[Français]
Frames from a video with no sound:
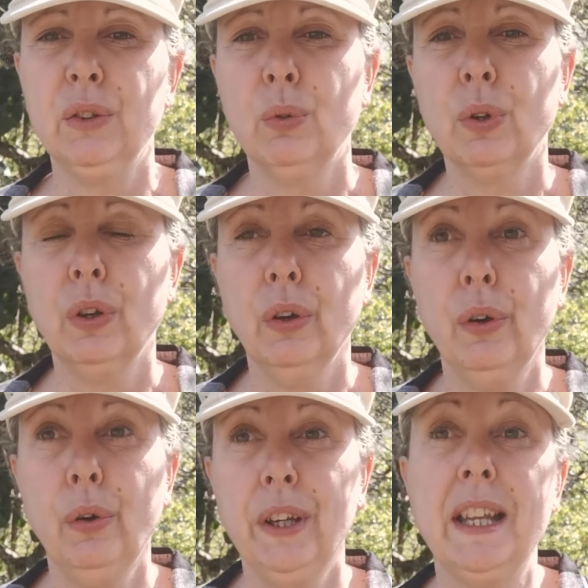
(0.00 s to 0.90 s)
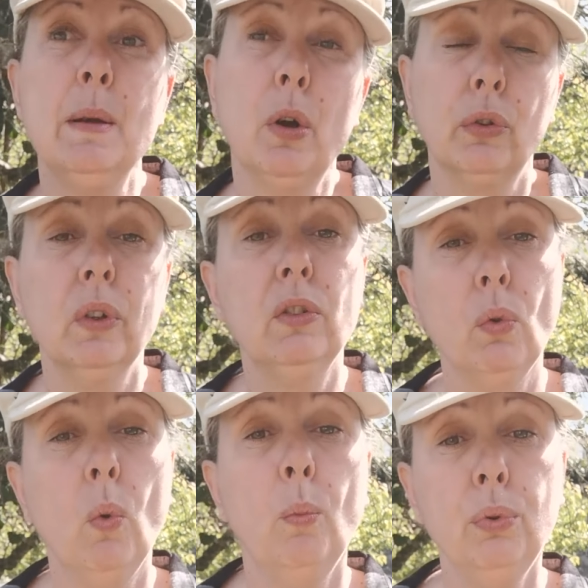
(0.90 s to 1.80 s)
Donc euh, il y a des morceaux qui
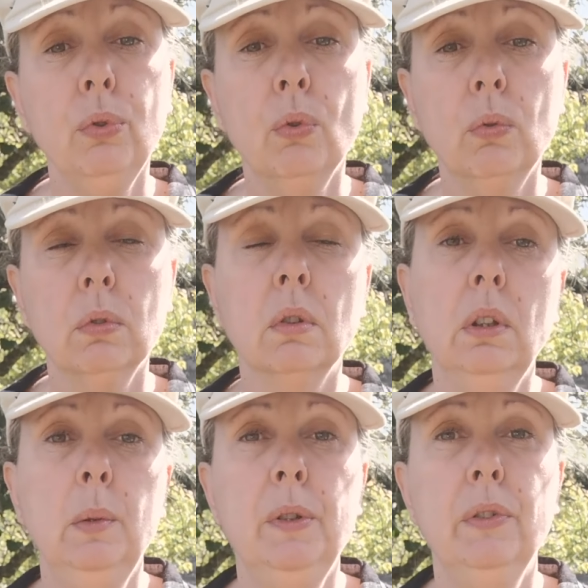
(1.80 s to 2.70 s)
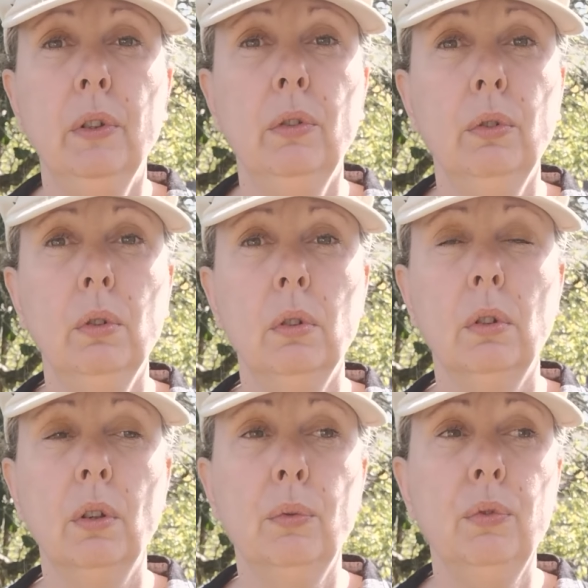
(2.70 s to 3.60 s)
seront plus longs que l'épisode euh,
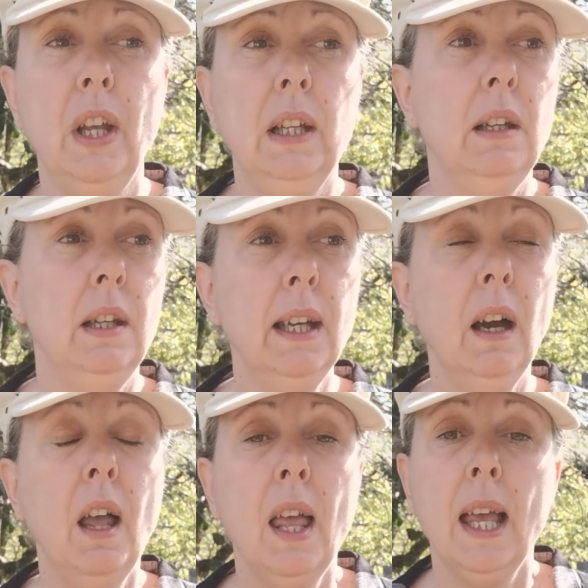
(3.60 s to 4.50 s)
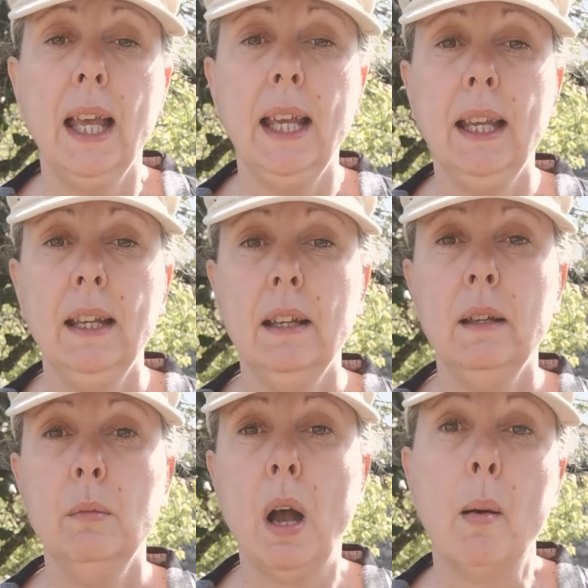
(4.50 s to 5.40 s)
que vous allez lire.
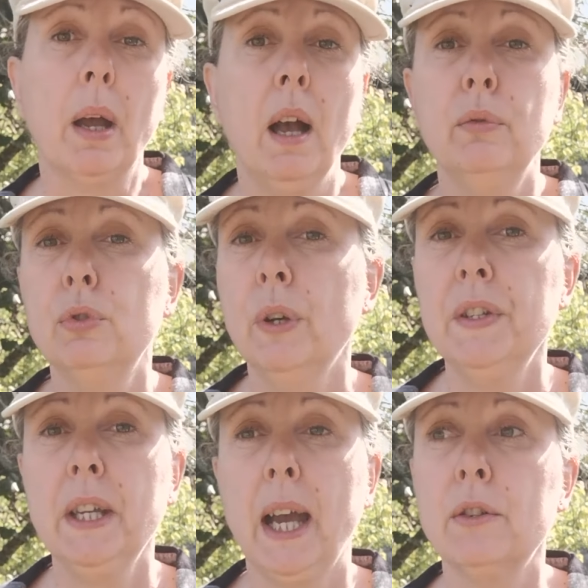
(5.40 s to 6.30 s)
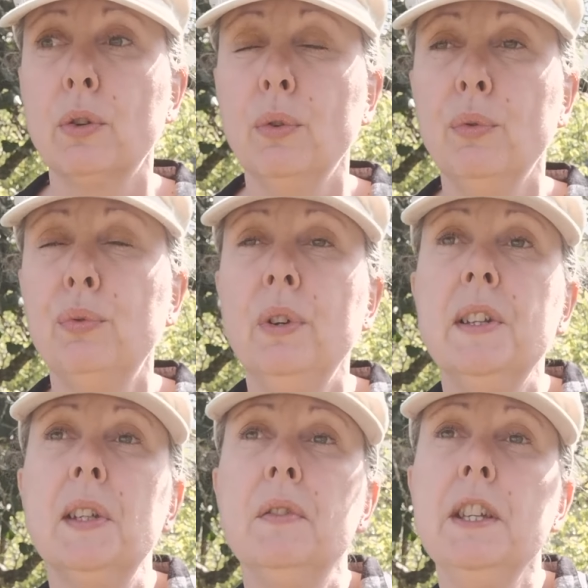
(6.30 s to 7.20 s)
Et après, à vous de choisir, est-ce que vous
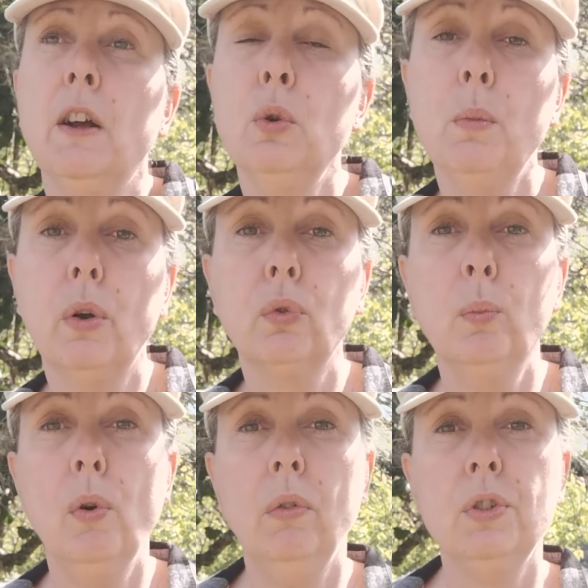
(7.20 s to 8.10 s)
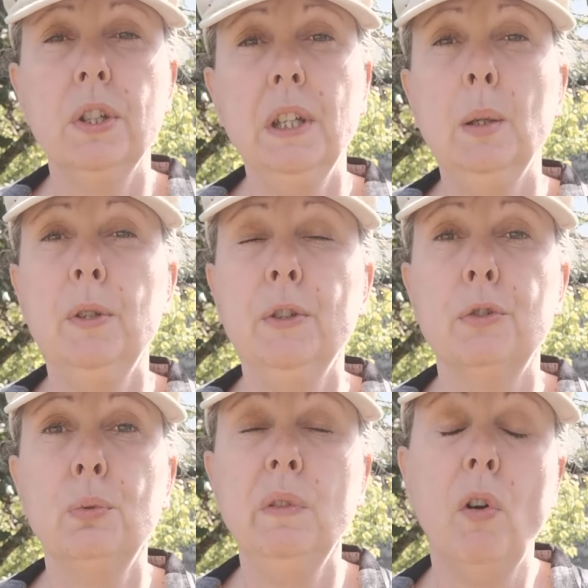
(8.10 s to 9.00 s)
laissez finir le morceau pour enchaîner
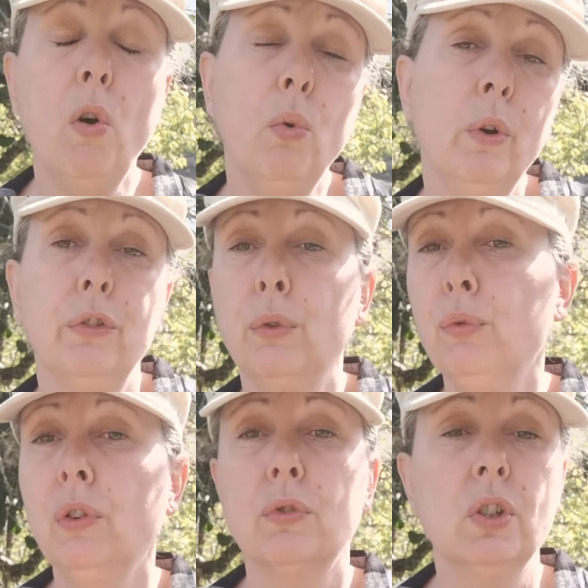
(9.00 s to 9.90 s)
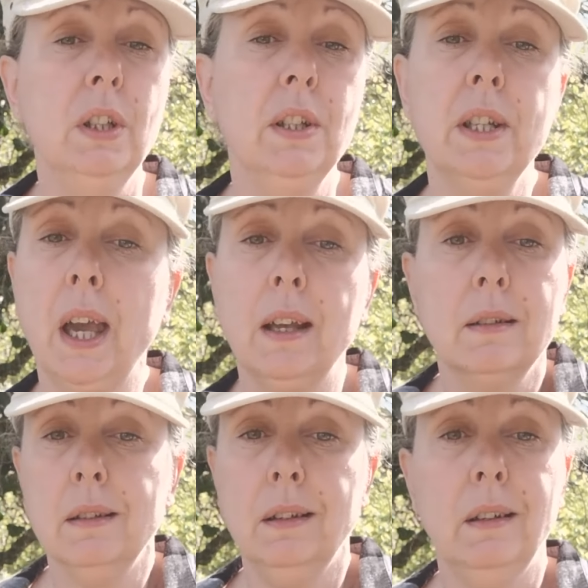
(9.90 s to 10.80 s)
l'épisode suivant ou est-ce que vous enchaînez
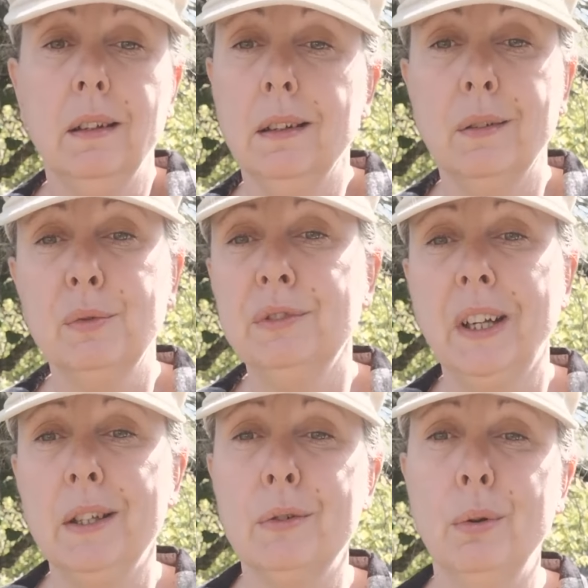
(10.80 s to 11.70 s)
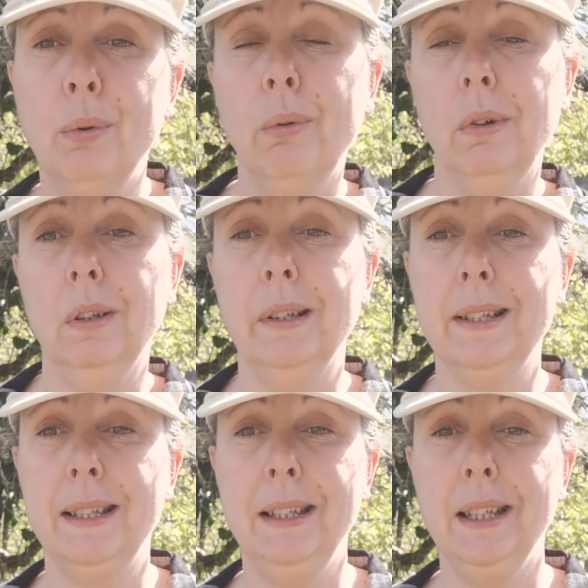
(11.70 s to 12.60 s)
direct et vous ferez selon euh,
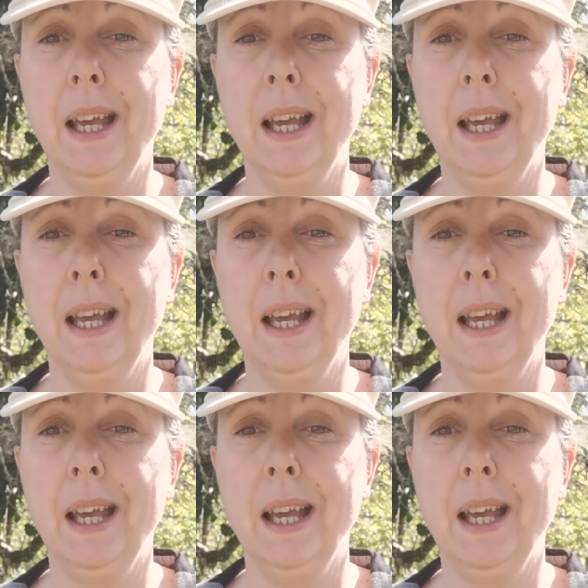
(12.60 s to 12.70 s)
si,